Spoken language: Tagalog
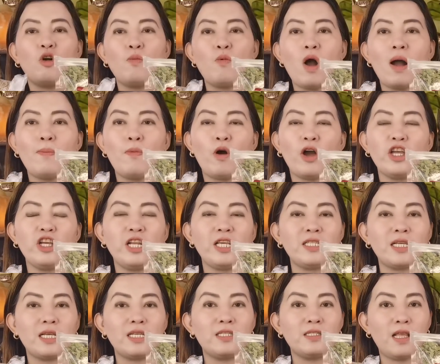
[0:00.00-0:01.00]
Kumuha po kayo
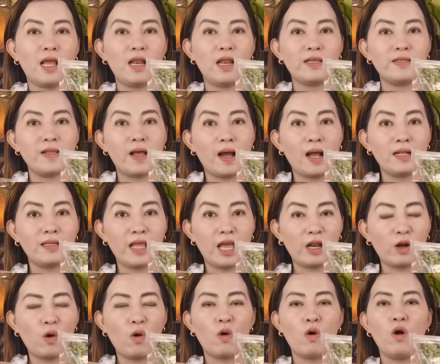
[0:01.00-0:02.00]
ng isang stainless na
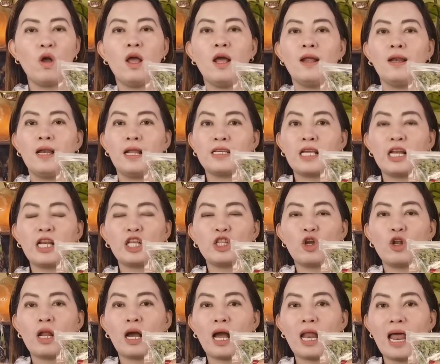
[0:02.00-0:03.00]
kaldero. Lagyan
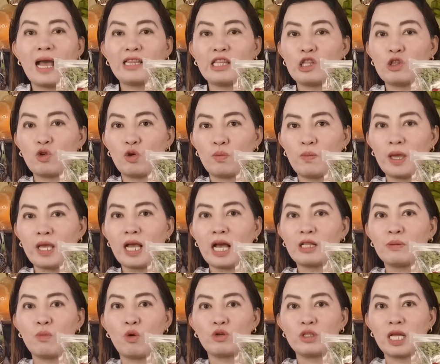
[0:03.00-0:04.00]
ito ng kalahating tubig
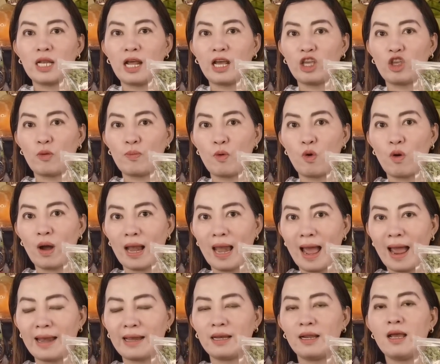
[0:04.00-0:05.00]
at buksan ang inyong pong
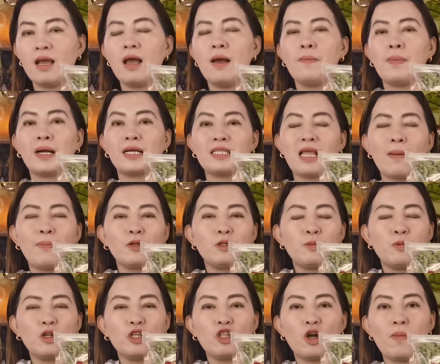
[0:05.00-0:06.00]
kalan. Pagkatapos
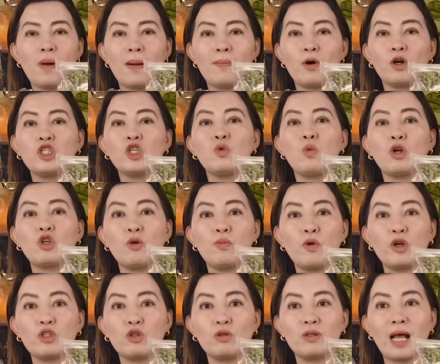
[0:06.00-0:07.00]
po nito mga bossing, huwag nyo
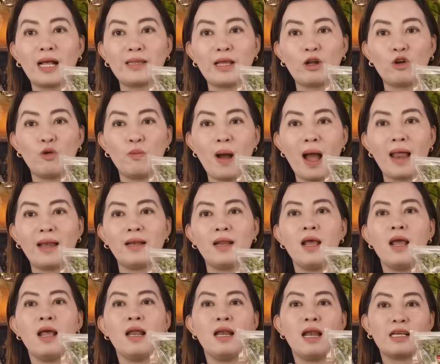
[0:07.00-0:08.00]
po itong tatakluban.
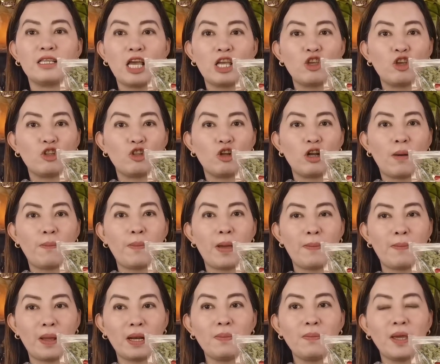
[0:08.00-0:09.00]
Lagyan ito ng
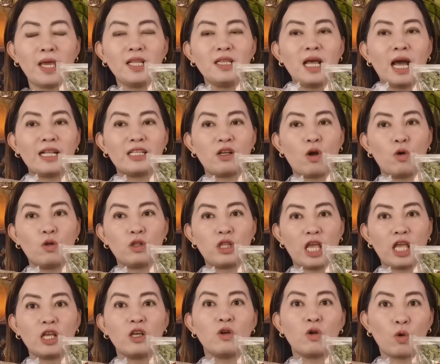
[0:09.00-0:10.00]
peppermint at
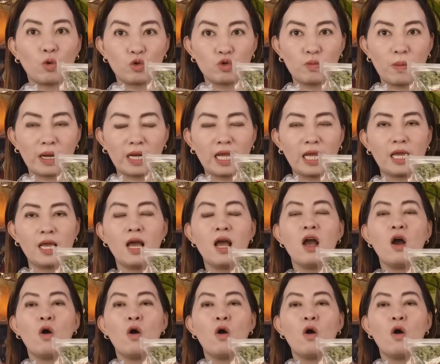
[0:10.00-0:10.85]
kaunting rosemary.